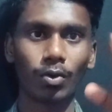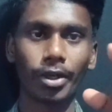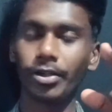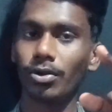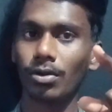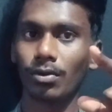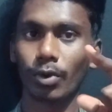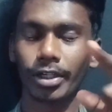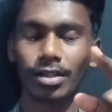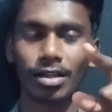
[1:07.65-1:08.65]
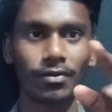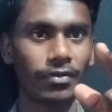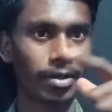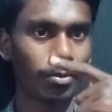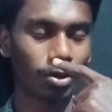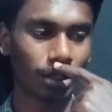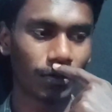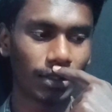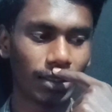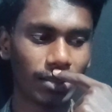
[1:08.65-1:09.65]
ஒயிட்டோ ஒயிட் கலர் ஃப்ரேமோட
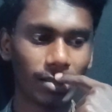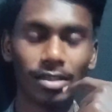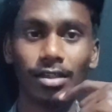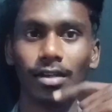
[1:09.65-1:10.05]
தான் வந்துச்சு